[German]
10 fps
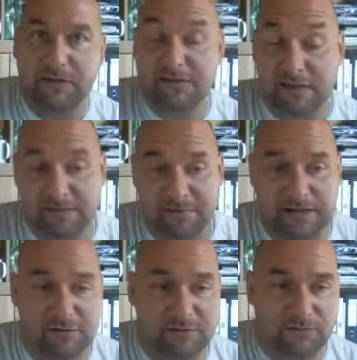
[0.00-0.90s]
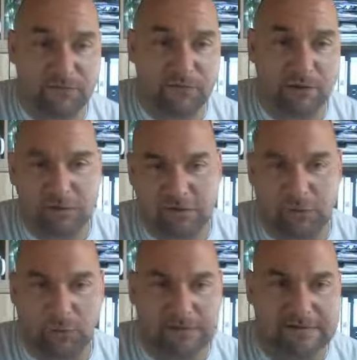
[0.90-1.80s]
Wie gesagt, 2500 unser
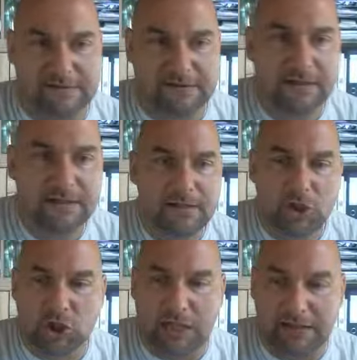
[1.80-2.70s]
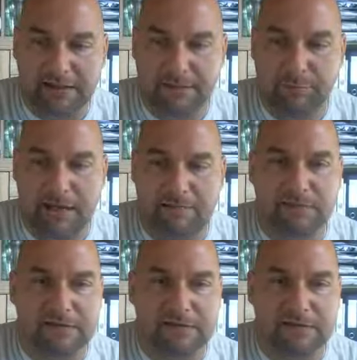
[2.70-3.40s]
Drück ist Standard DPM.